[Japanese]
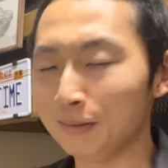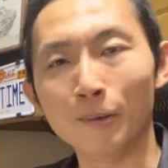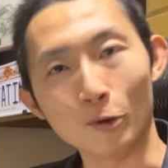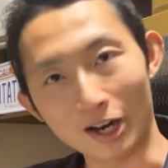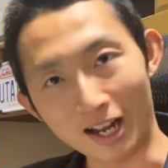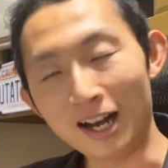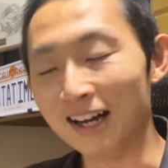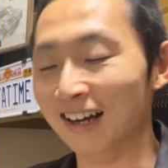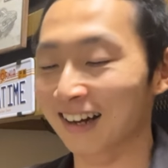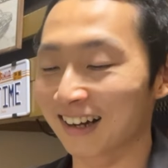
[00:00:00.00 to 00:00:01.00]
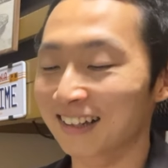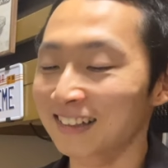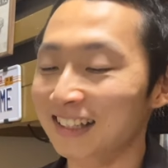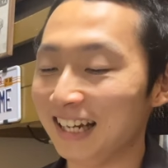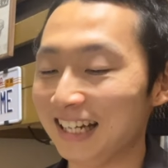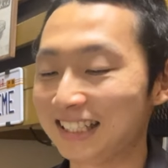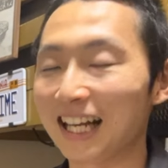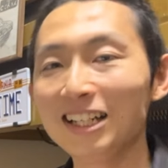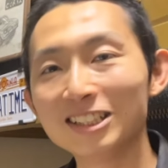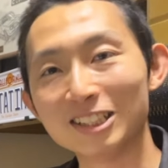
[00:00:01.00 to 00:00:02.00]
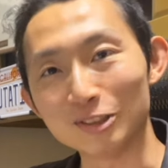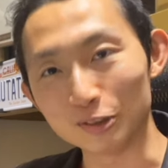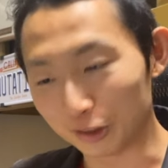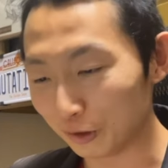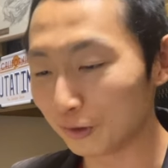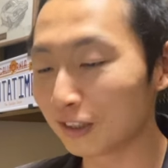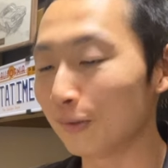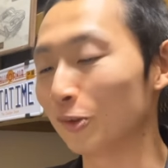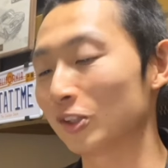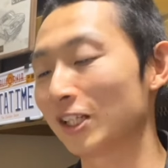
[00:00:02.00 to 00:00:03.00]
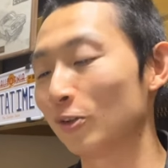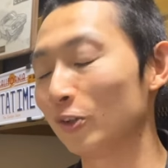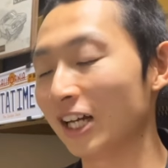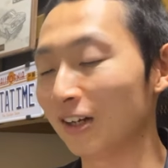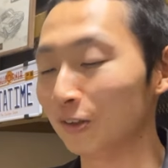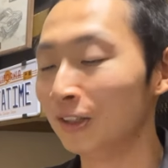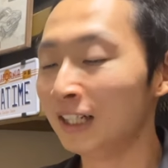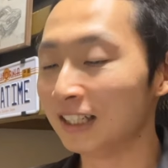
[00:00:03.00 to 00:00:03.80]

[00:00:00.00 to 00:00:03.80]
今もかなえ 39g のサドルである